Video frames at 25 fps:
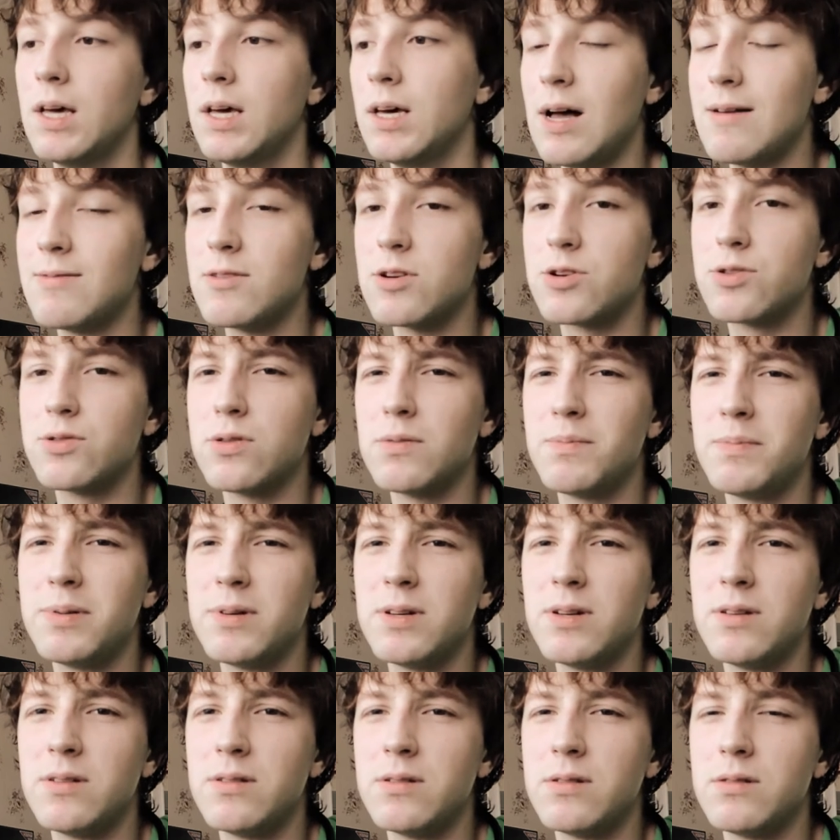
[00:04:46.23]
Главное,
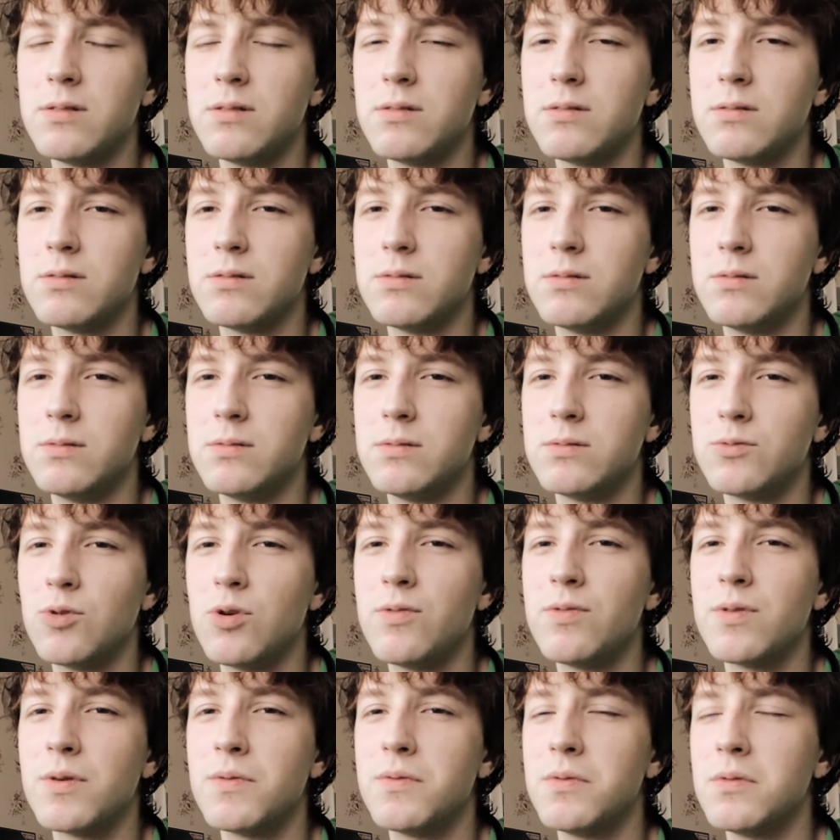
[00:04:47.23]
чтобы
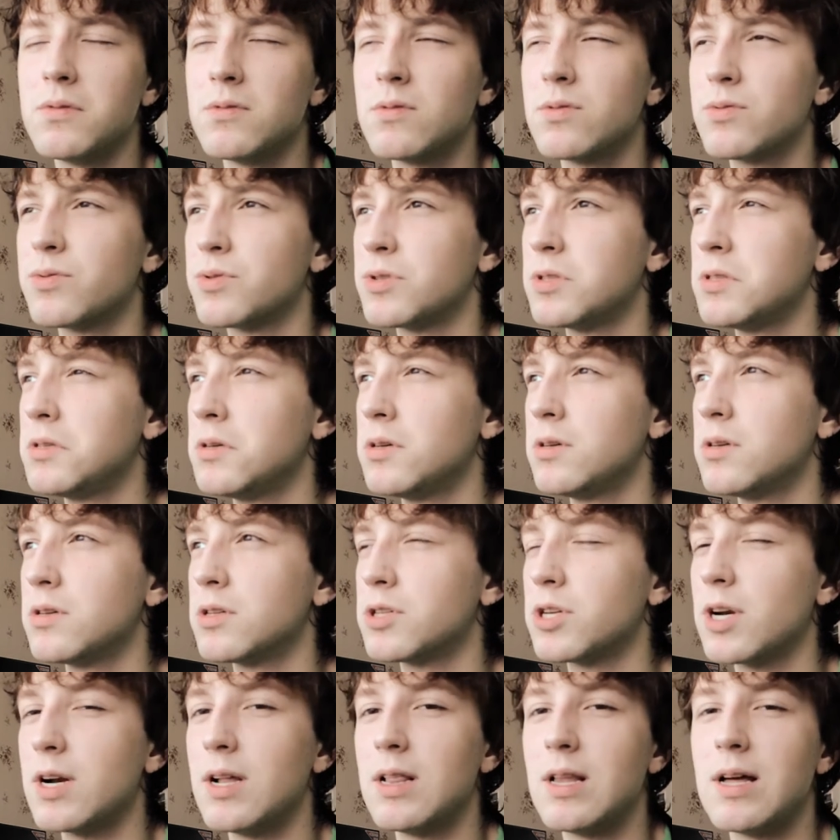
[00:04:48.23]
новый Windows
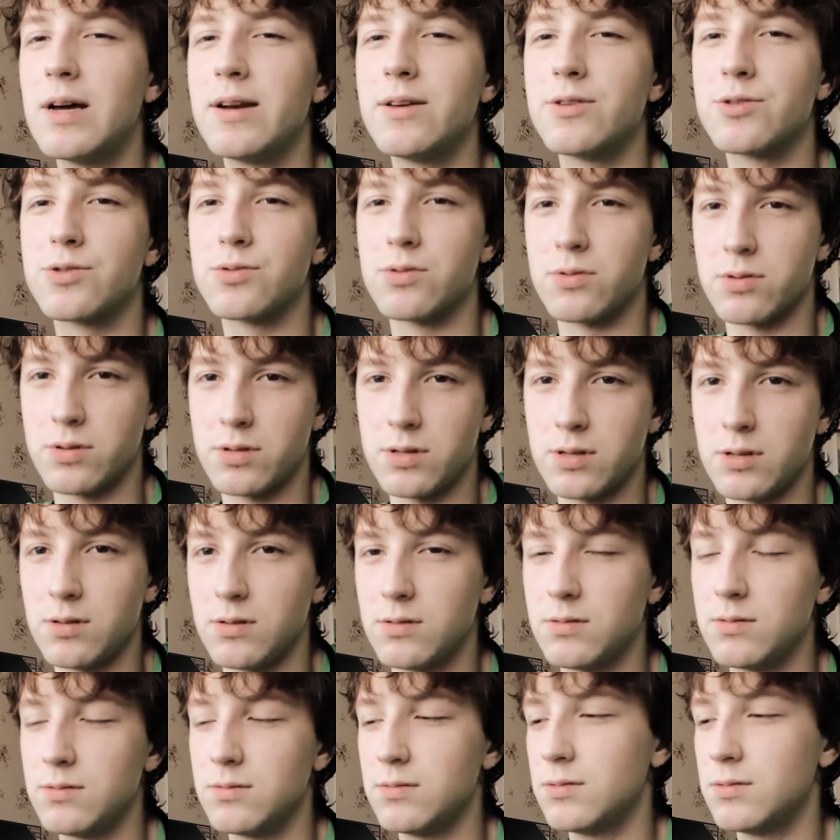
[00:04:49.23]
не жрала ресурсы.